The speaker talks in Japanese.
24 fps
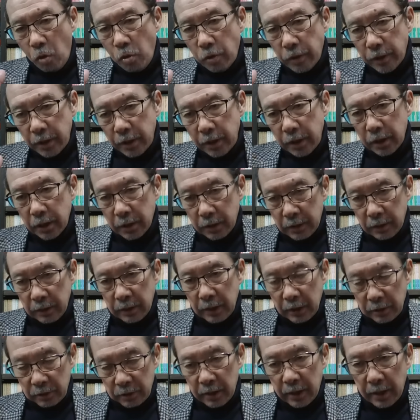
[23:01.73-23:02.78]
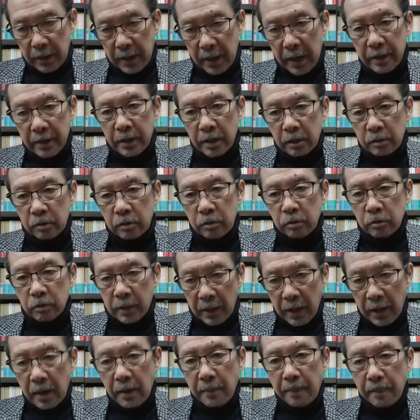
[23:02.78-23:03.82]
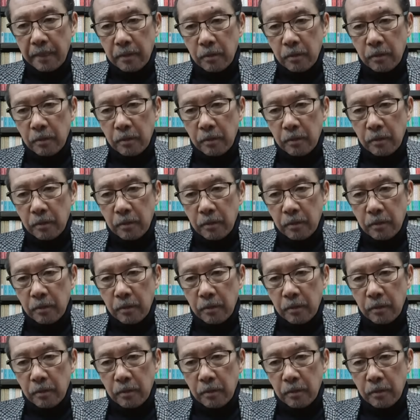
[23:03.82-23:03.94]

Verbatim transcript: きいですね、概略というかな、